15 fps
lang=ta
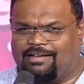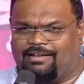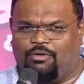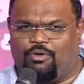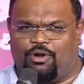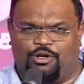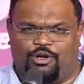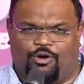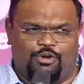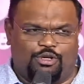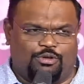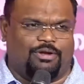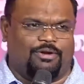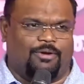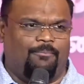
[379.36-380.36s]
இயர்ல ஒரு
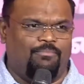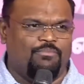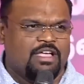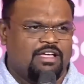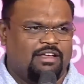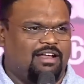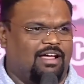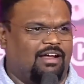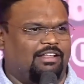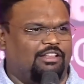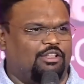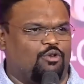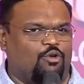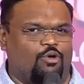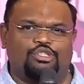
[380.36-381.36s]
டவுட் வரும் நான்
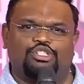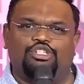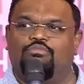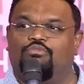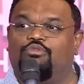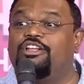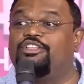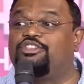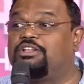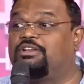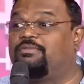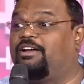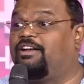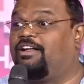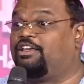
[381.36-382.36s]
இந்த கோர்ஸை
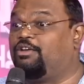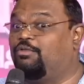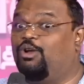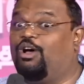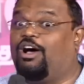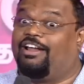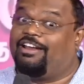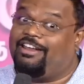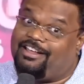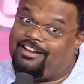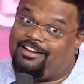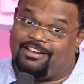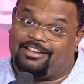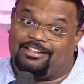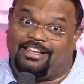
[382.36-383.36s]
முடிச்சிருவேன்னா இவ்வளோ
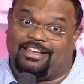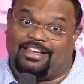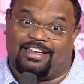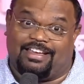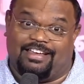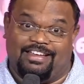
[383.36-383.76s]
அரியர் இருக்குதே